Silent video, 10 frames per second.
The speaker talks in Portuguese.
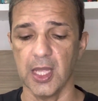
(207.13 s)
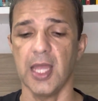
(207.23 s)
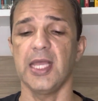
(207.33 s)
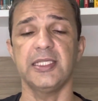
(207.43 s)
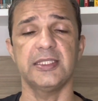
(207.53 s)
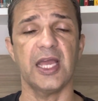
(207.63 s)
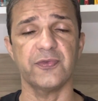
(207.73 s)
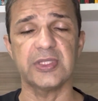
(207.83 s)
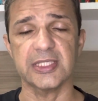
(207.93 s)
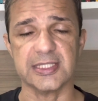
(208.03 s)
ele
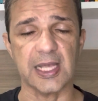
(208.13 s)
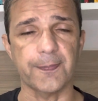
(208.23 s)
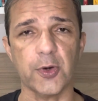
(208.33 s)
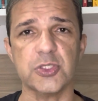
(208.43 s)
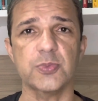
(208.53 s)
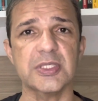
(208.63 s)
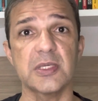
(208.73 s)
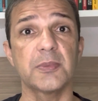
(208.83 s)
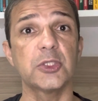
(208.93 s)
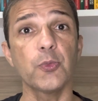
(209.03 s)
deve lançar próxima
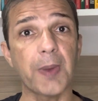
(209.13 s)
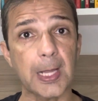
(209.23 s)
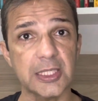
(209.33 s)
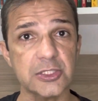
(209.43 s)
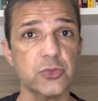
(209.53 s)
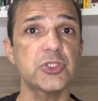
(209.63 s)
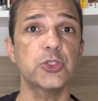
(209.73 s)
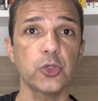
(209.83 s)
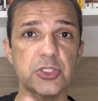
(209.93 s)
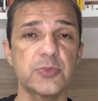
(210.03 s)
semana o balanço de
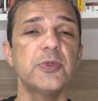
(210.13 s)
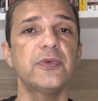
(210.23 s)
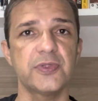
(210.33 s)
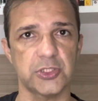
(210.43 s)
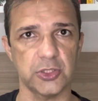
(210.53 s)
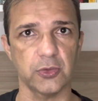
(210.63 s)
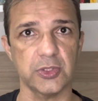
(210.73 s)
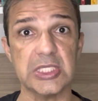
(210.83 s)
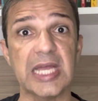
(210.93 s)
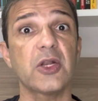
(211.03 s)

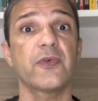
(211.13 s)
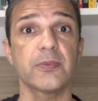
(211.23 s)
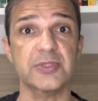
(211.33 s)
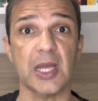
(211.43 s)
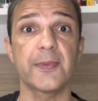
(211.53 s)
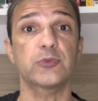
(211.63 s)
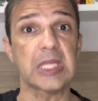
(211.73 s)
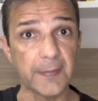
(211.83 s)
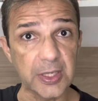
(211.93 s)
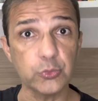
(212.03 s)
2022. Aí nós vamos saber o
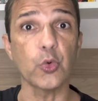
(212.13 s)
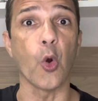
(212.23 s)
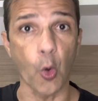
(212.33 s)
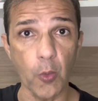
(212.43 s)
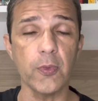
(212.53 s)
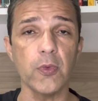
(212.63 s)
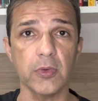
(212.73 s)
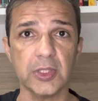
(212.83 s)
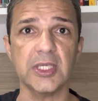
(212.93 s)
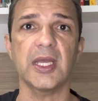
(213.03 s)
tamanho do rombo
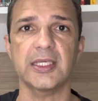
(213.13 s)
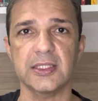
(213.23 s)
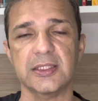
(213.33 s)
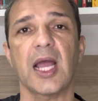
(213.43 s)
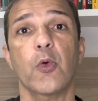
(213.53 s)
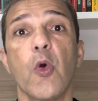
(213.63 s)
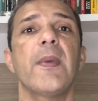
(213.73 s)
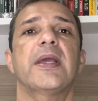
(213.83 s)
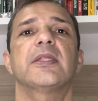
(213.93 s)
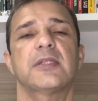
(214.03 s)
que é que tá,
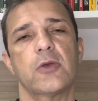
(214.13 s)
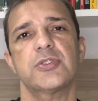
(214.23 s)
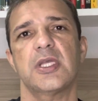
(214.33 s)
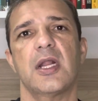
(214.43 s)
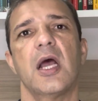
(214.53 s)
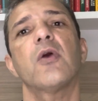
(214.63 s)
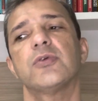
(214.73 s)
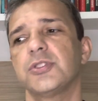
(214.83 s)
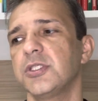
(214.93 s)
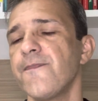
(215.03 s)
como é que tá o Ceará
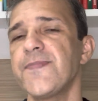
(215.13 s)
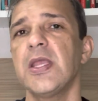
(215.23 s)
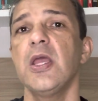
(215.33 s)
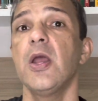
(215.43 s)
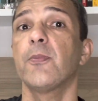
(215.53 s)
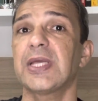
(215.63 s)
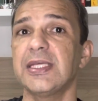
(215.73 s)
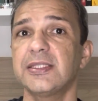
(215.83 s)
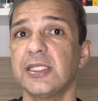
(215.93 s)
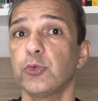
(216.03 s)
hoje em dia. Porque
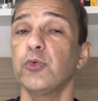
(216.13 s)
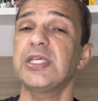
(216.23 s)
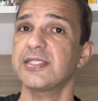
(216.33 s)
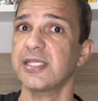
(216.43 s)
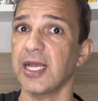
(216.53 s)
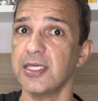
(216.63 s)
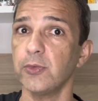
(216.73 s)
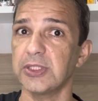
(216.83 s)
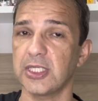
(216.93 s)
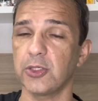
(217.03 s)
entendo, o que
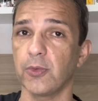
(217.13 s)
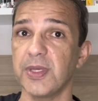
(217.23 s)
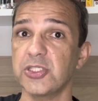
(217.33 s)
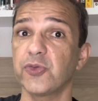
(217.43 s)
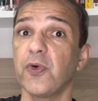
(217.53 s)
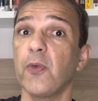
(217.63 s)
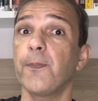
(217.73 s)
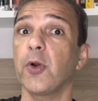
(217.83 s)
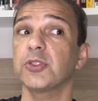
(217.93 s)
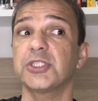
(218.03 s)
saiu anteriormente foi o
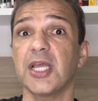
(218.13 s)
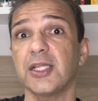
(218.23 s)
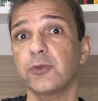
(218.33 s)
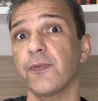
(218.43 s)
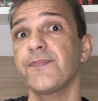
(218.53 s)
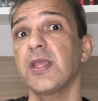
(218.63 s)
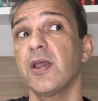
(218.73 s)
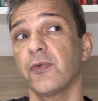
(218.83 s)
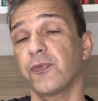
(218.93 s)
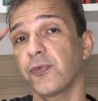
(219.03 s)
projeto,
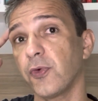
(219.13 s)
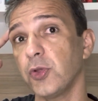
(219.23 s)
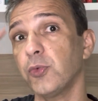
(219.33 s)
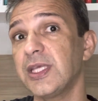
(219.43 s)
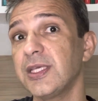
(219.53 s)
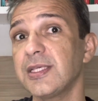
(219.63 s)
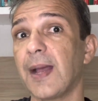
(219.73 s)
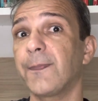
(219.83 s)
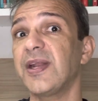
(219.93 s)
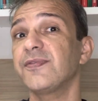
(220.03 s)
foi o que a
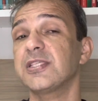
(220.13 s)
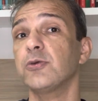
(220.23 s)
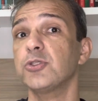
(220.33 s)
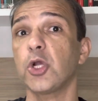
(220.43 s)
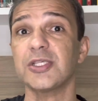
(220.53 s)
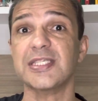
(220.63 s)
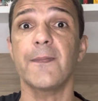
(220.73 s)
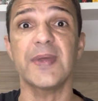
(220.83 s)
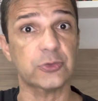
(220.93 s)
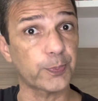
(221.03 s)
previsão de
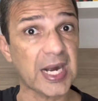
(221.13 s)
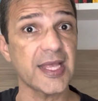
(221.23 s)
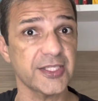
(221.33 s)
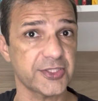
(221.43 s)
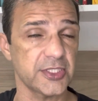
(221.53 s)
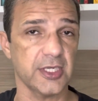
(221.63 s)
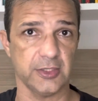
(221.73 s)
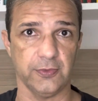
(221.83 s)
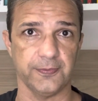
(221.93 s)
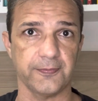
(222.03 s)
orçamento para esse
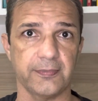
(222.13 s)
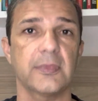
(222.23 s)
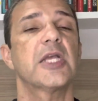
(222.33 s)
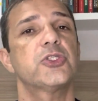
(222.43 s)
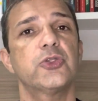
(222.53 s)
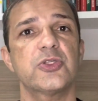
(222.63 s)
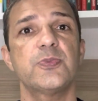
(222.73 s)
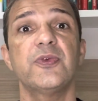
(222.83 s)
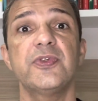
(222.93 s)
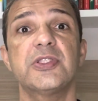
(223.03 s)
ano de
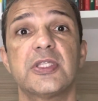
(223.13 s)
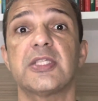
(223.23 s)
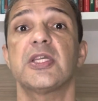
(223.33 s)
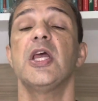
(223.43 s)
2023.